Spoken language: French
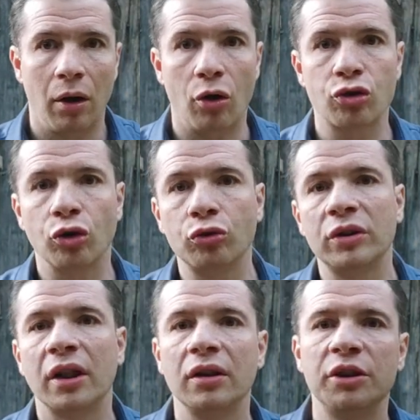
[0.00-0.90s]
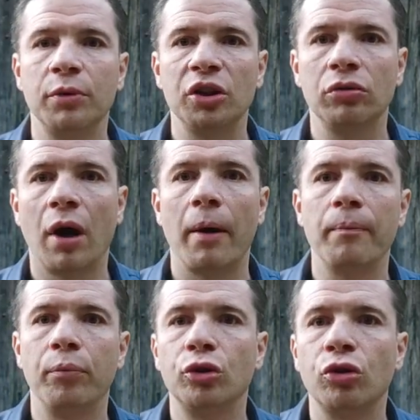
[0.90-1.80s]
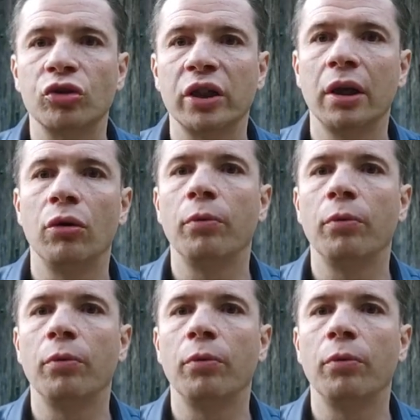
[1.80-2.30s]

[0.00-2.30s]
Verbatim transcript: Aujourd'hui, cette disposition a un peu changé, hein.